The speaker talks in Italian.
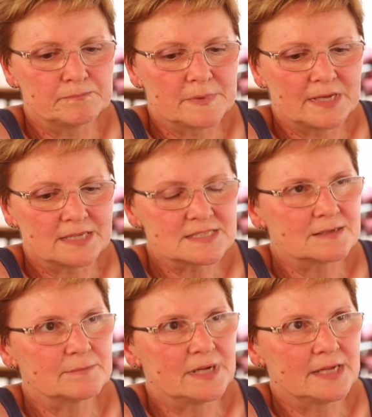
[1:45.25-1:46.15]
le
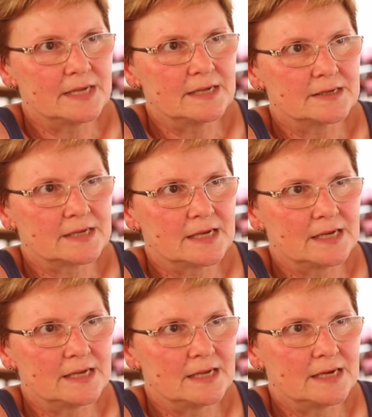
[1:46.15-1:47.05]
assemblee
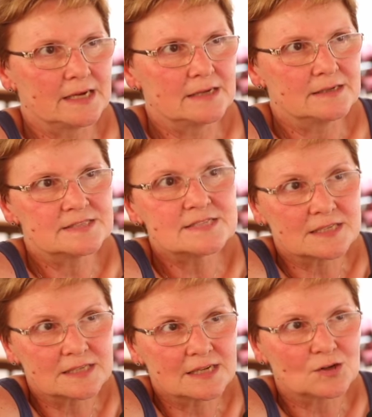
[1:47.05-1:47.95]
che la, il
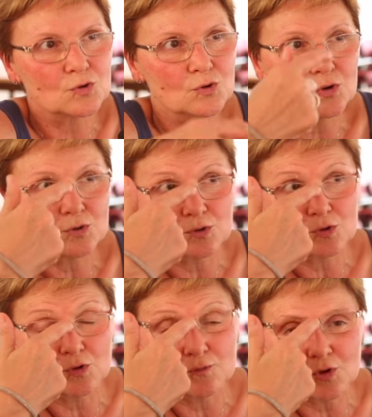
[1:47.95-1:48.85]

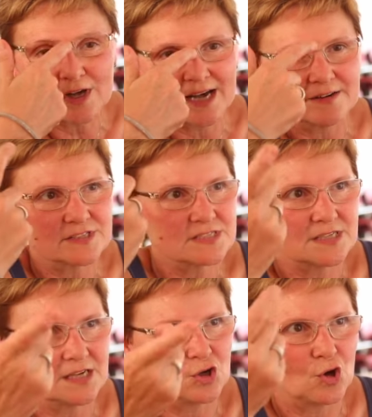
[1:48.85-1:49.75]
sindaco convocava
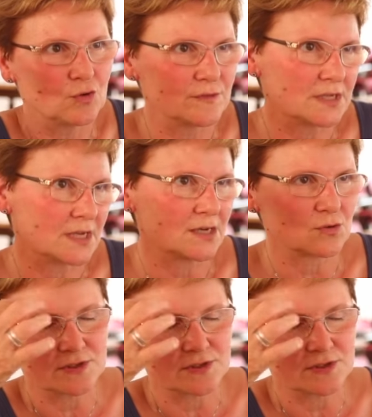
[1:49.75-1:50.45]
sia a Novi che a